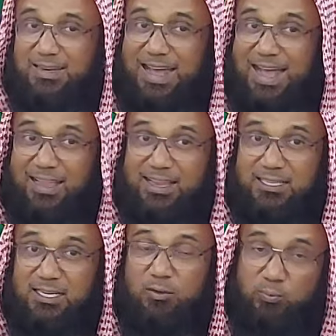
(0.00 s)
তাহলে আগে
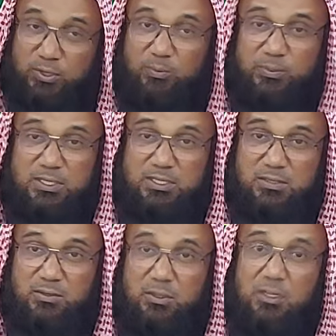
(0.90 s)
সে কুফির ওপরে
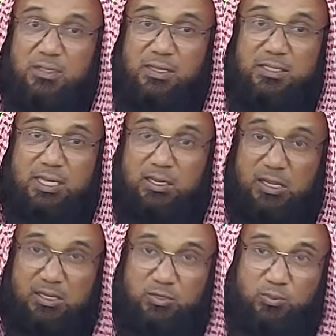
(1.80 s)
ছিল তা সে
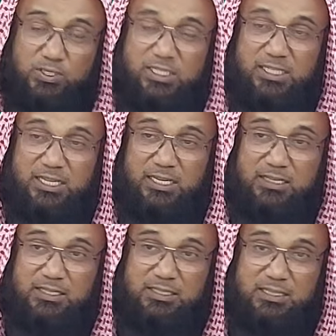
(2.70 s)
এই কুফরি শিক্ষা
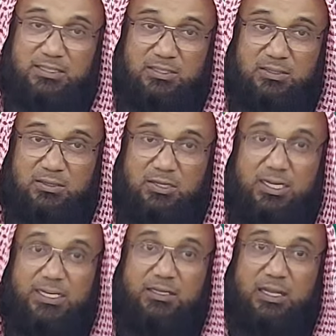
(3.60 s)
নিতে যাচ্ছিল
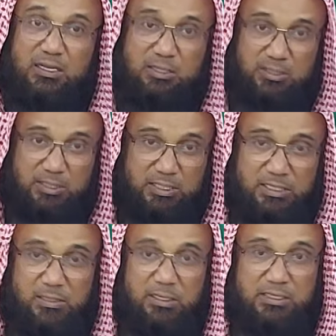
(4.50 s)
এটা তা সেটা